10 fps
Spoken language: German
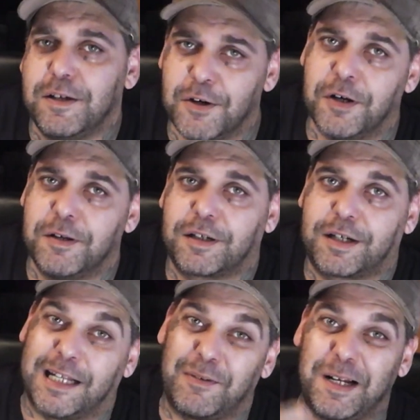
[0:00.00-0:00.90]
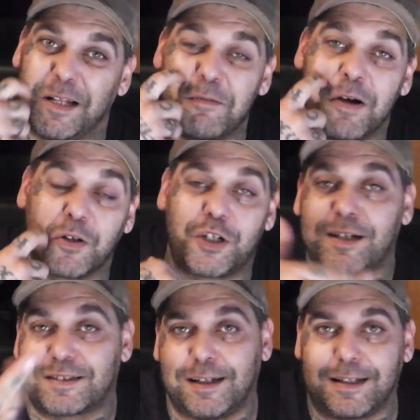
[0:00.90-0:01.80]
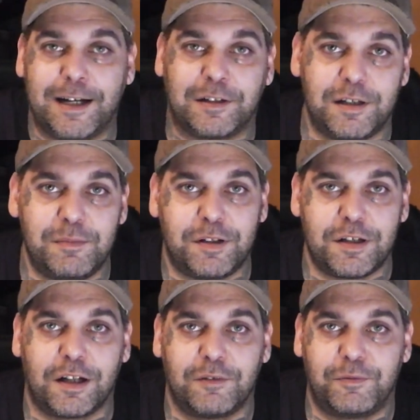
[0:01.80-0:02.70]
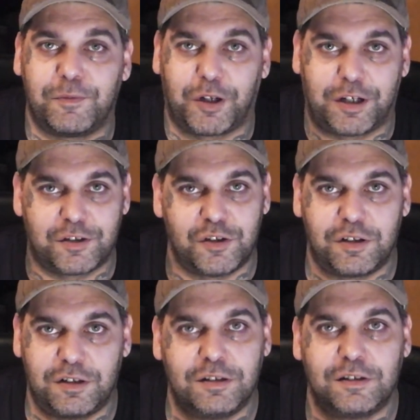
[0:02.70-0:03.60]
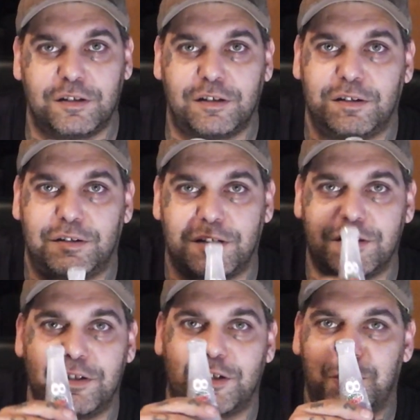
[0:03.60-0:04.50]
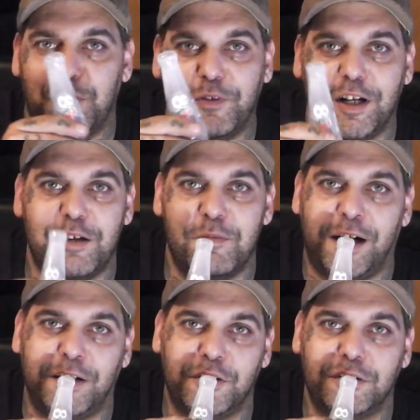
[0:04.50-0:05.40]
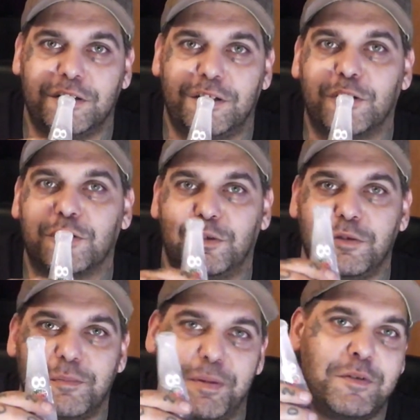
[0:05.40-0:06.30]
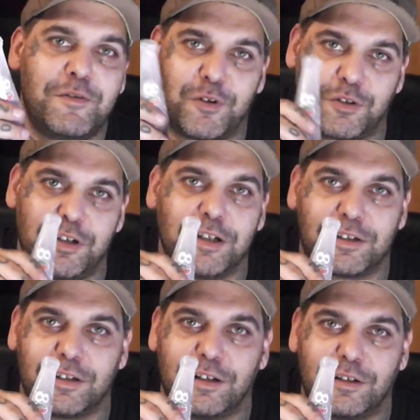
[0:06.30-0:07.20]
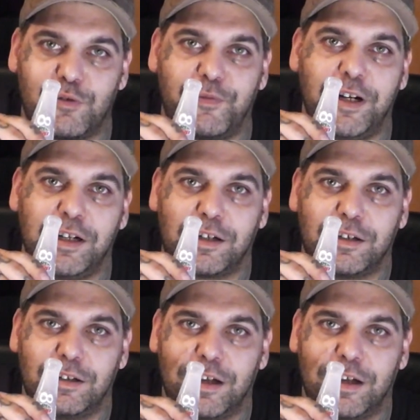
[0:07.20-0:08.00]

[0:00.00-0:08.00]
Ja, geht aber nicht immer und schickt nicht Leute hin mit irgendwelchen Sachen, dass die gespielt werden im Radio. Hat nur bei mir funktioniert. Zufällig.